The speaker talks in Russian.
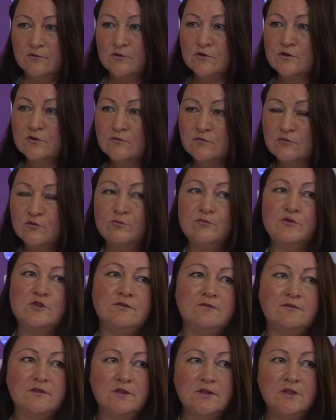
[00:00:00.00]
Очень
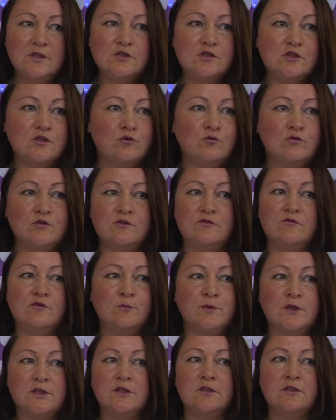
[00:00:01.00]
вдумчивые лица, очень
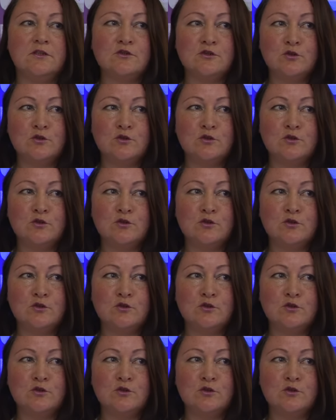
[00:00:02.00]
внимательно